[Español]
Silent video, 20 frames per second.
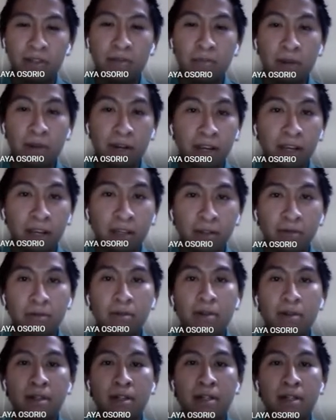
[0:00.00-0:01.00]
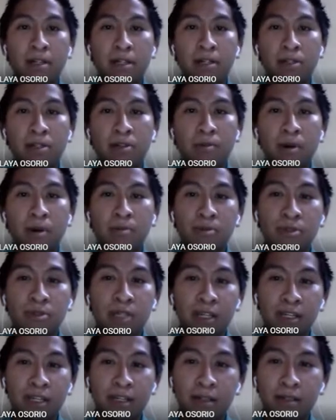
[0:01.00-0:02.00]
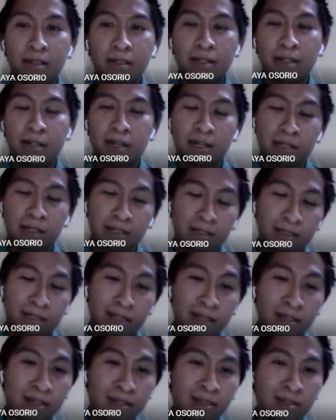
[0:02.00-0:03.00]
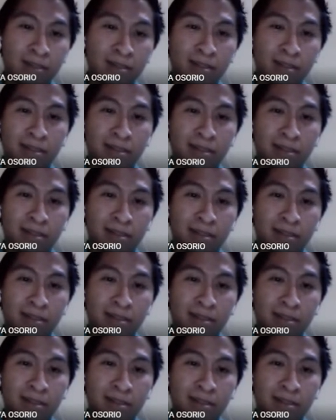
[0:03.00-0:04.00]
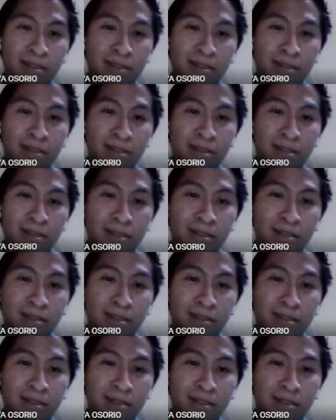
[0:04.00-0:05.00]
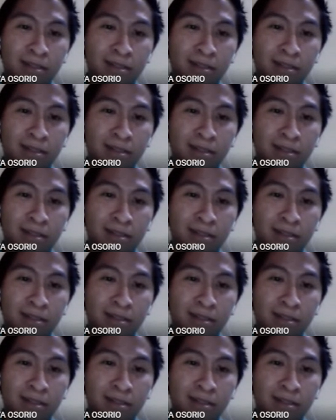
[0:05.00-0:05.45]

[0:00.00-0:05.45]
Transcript: Para ello, nos vamos a ir hasta lo que es la Revolución Industrial, a